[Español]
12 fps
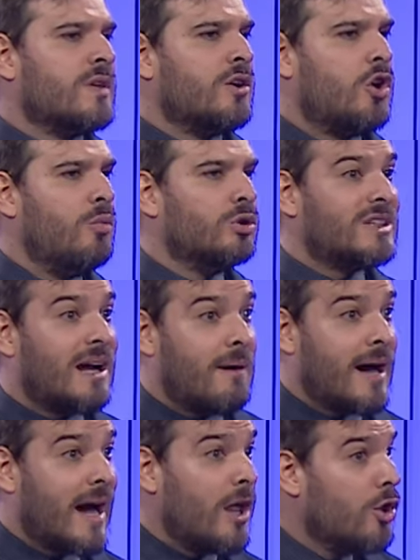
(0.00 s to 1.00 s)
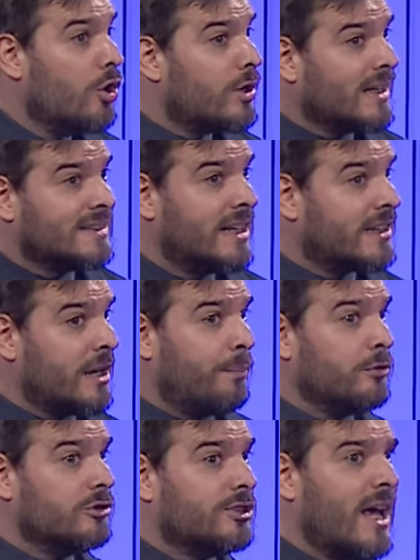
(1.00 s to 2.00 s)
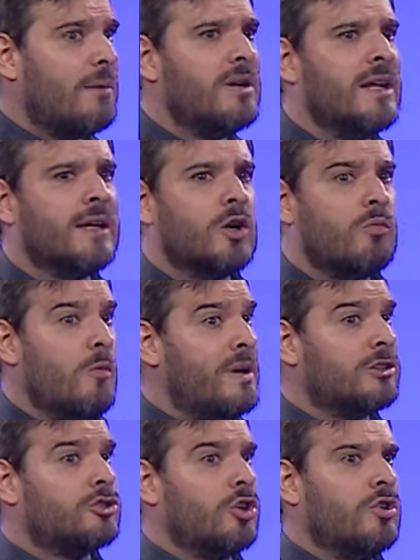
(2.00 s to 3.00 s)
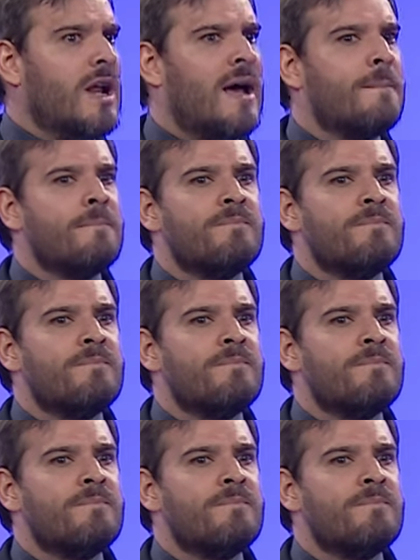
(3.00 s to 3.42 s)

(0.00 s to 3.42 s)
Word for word: como trabajador, a ser responsable, como persona,